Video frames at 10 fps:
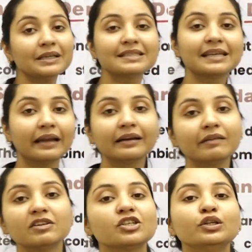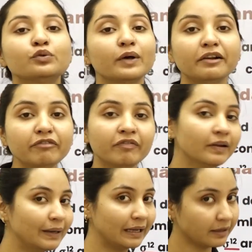पे ये स्टैंडर्ड एविएशन ट्वेल्व
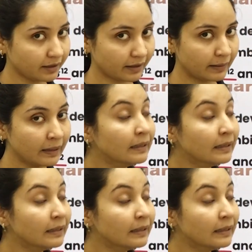नहीं है